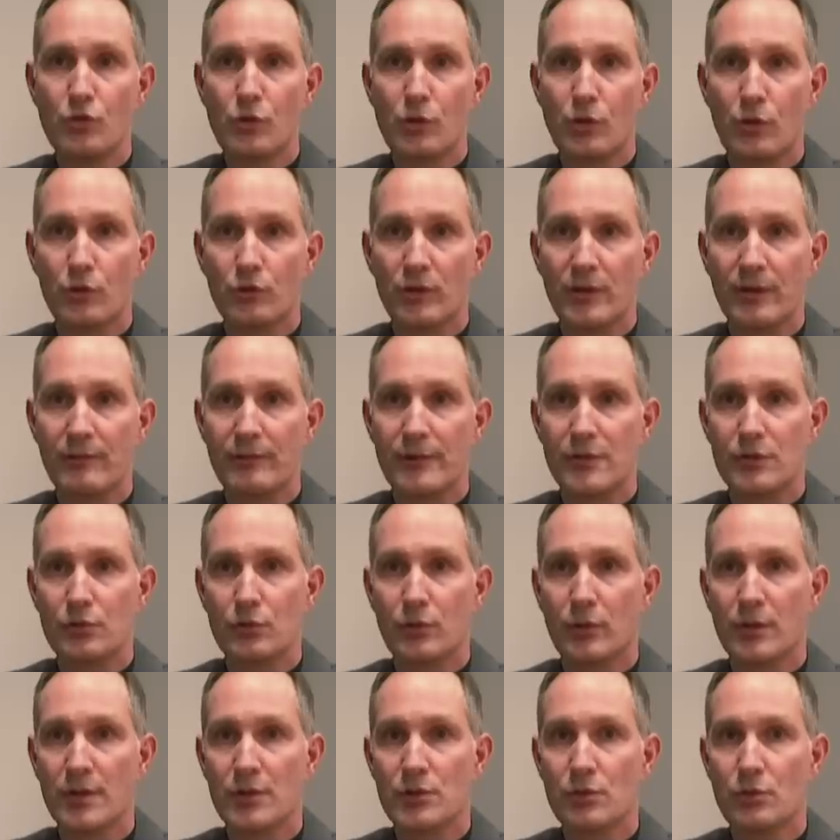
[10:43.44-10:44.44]
Quand on s'efface
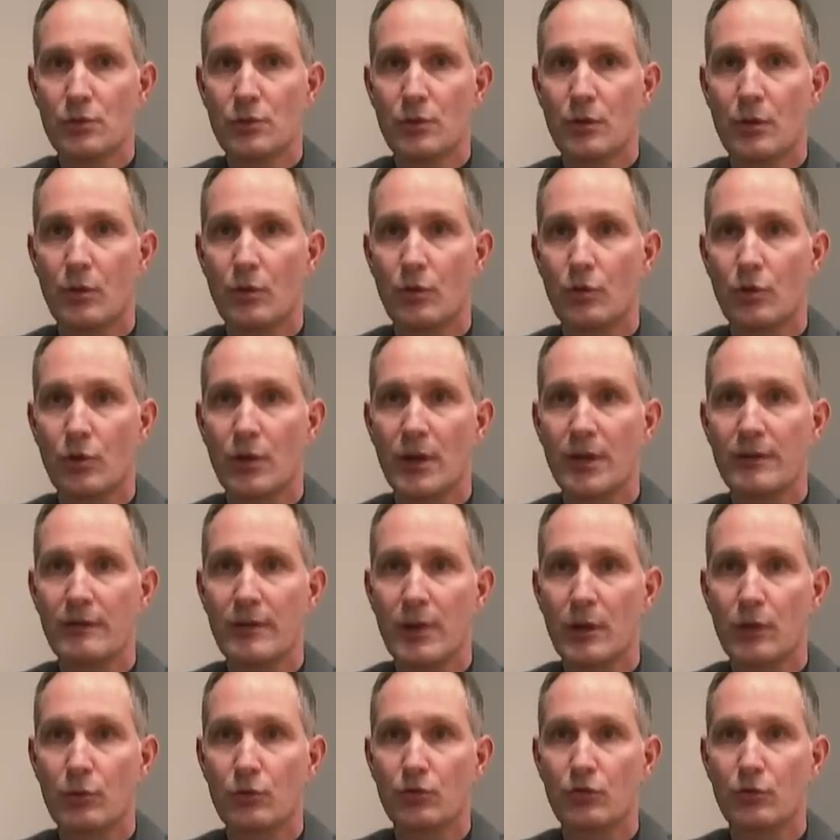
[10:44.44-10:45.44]
du réseau, on enlève
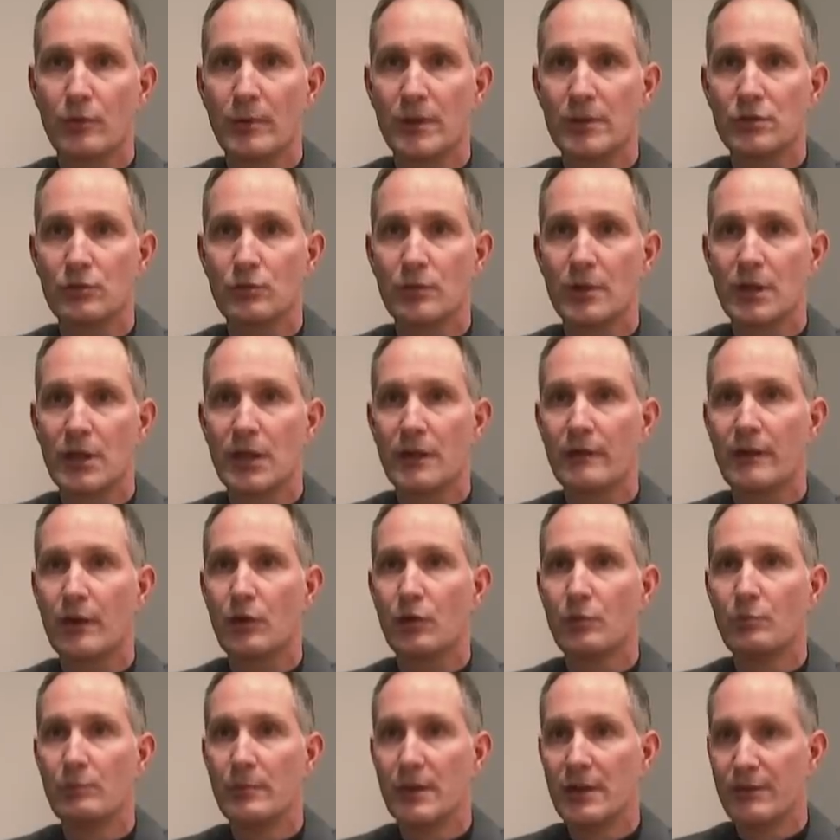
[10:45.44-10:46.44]
la consommation de
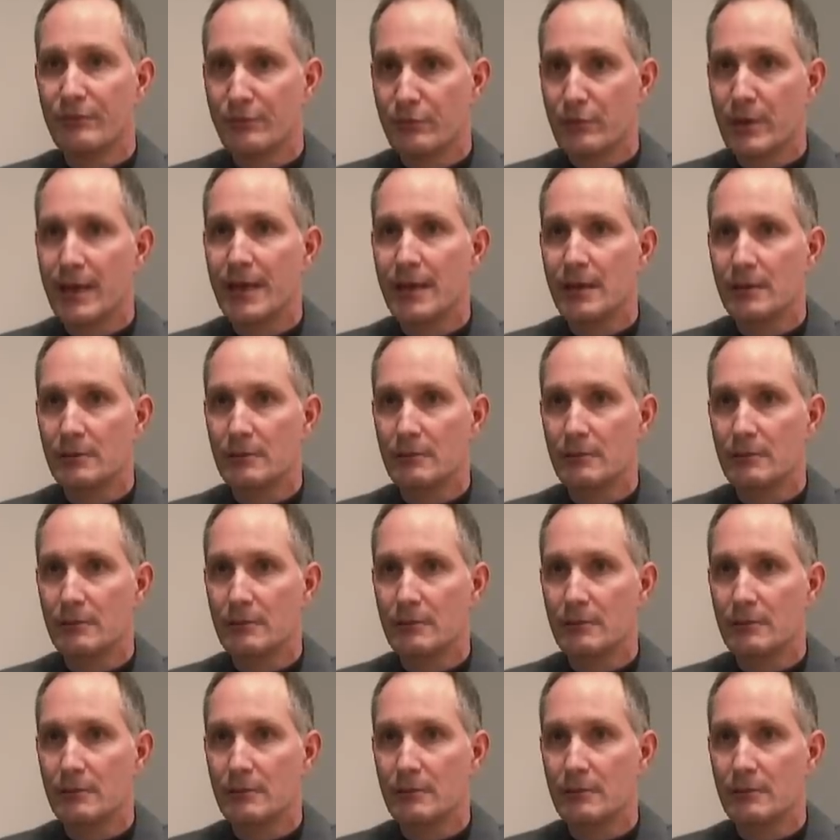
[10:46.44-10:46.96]
l'équivalent de 1000 foyers.